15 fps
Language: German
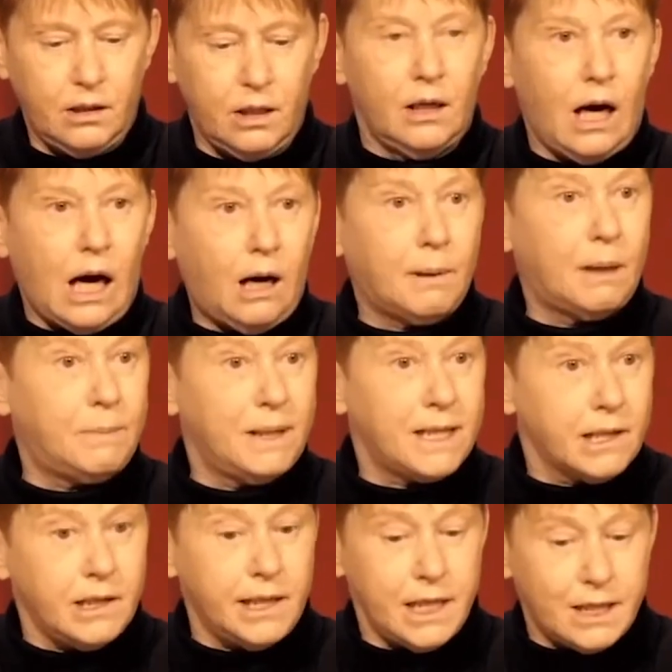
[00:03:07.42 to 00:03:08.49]
Aber bitte
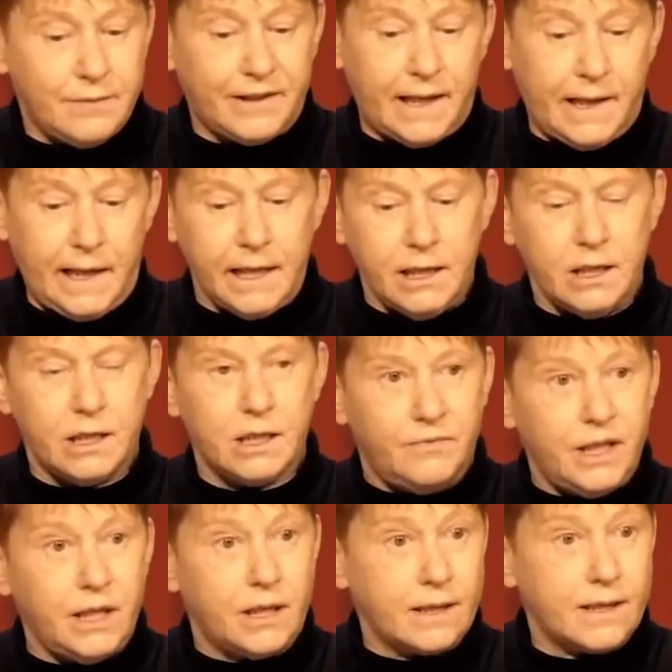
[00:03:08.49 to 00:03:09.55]
nicht verengt, wie
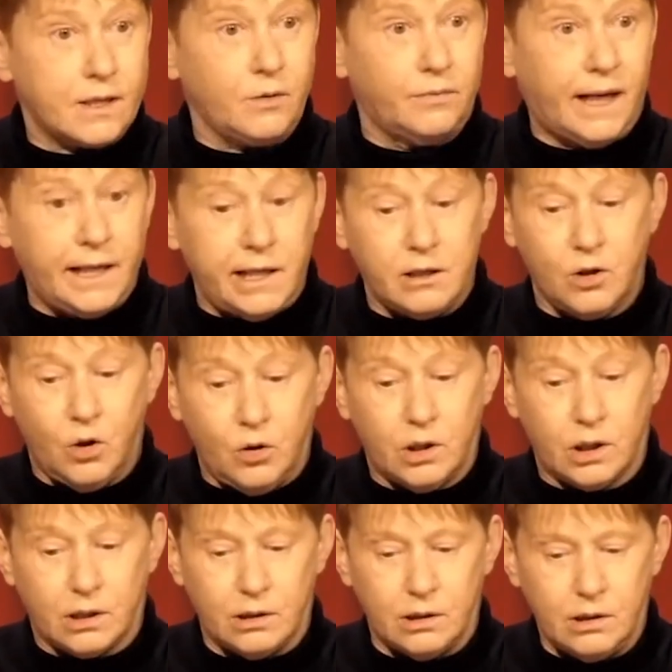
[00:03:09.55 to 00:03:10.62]
ich es zuweilen
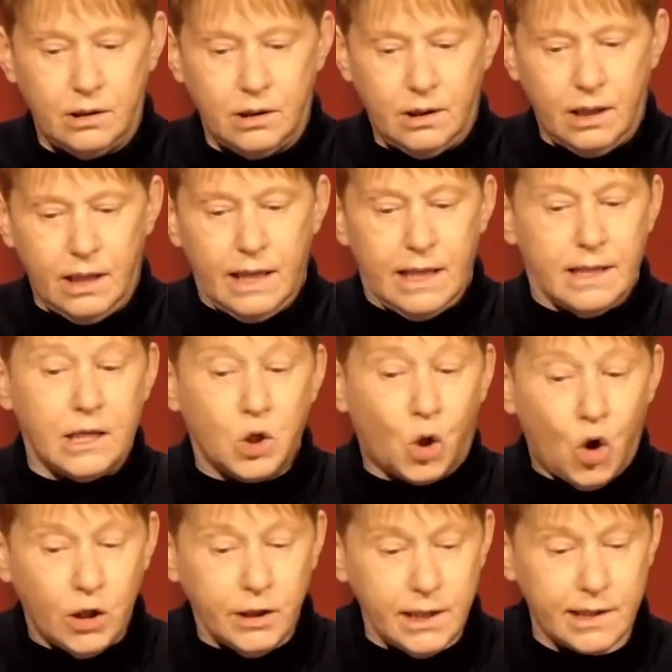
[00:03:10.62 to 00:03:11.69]
höre. Die
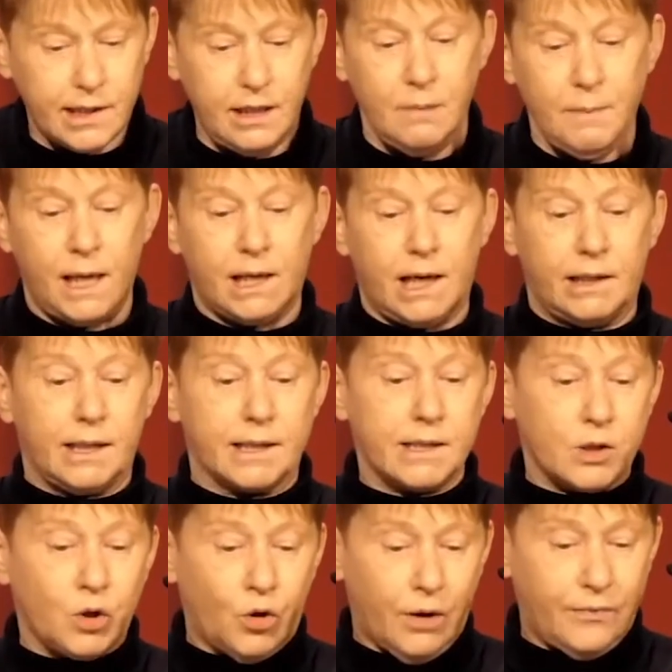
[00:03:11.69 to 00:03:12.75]
drohende
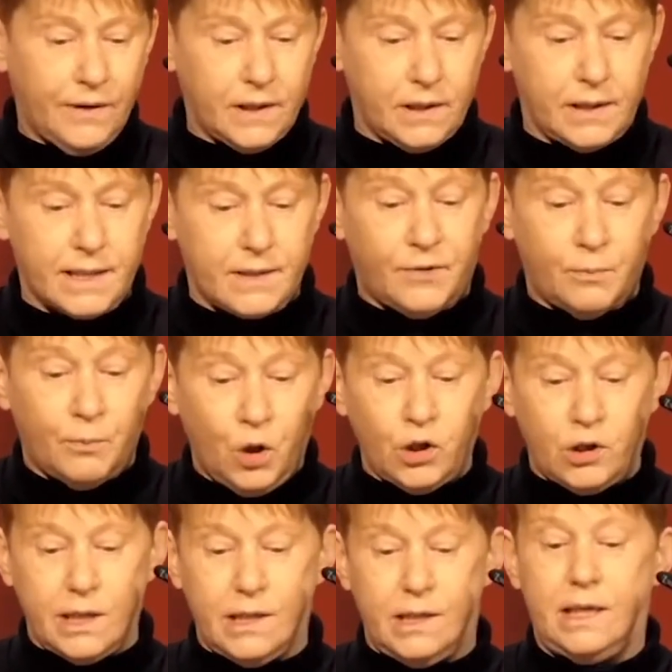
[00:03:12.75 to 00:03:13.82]
Klimakatastrophe ist
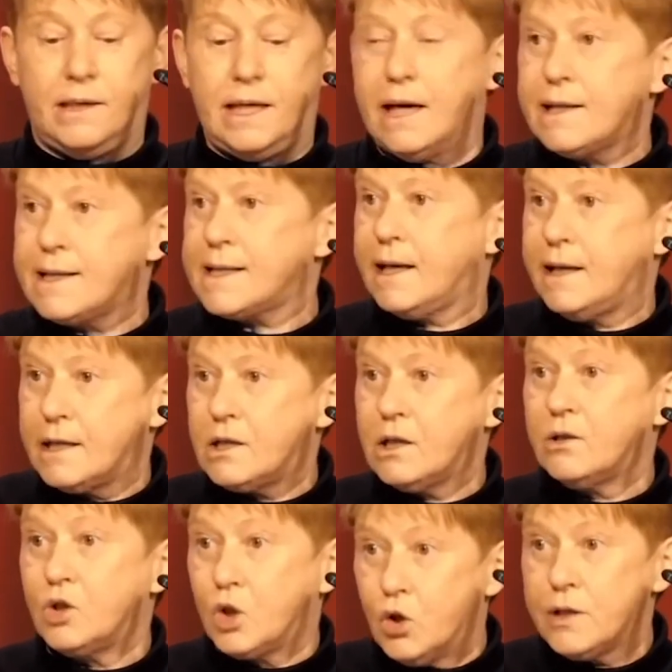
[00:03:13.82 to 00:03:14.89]
womöglich die derzeit
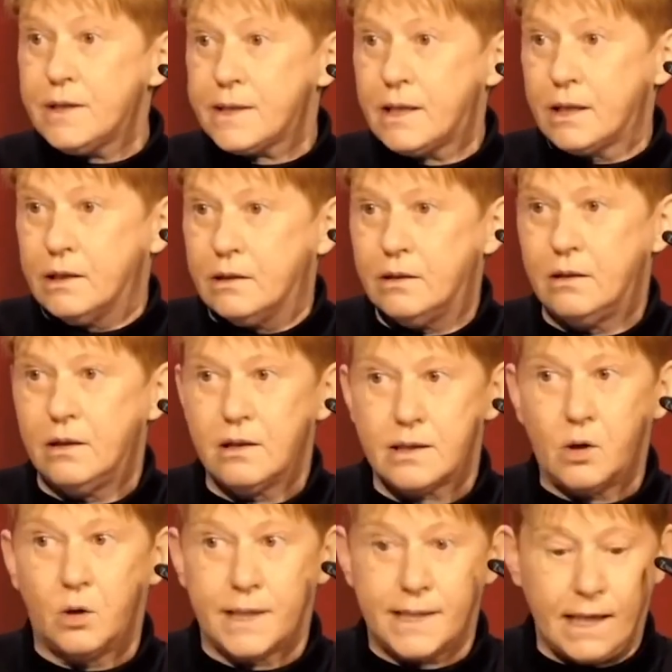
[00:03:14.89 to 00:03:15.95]
größte
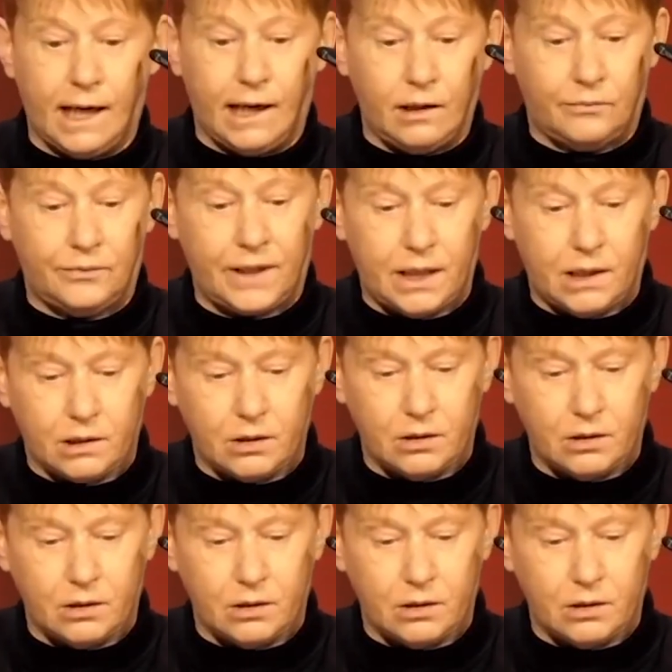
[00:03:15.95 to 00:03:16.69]
soziale Frage.